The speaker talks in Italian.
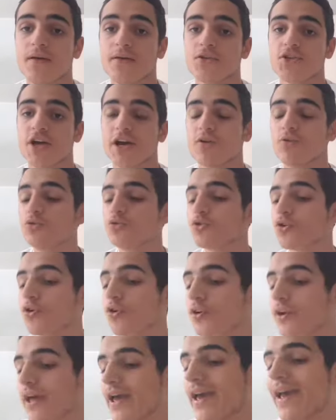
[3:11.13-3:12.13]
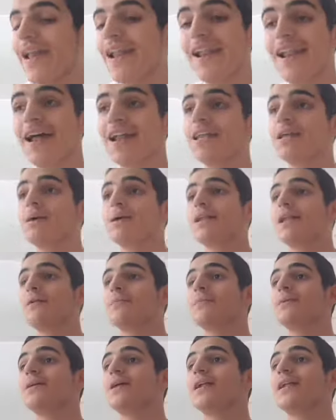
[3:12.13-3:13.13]
Cioè Cutrone è l'anima
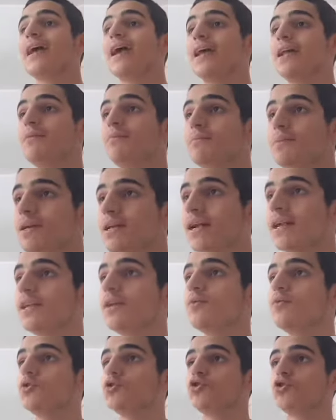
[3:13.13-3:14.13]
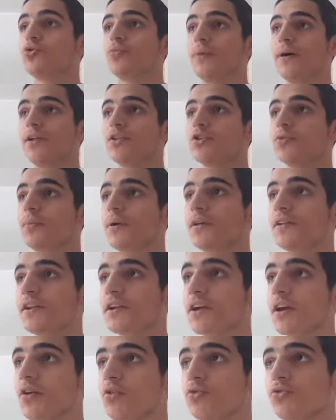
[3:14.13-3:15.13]
del Milan, è il Milan in questo momento
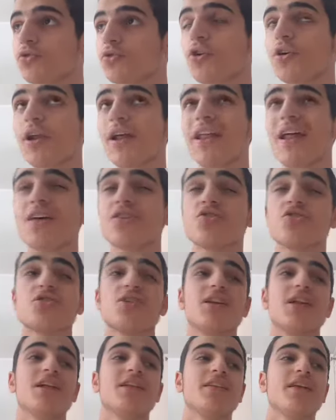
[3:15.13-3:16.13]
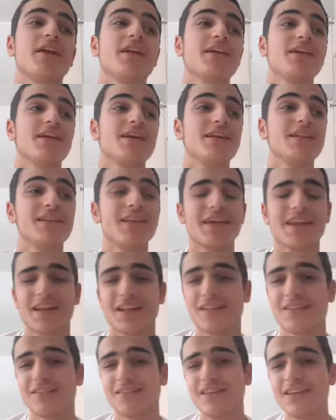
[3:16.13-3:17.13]
Patrick Cutrone, adesso se ne andrà in
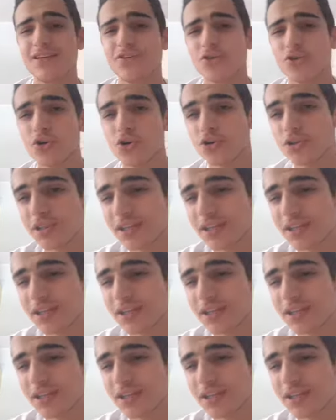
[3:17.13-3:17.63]
Inghilterra, titolo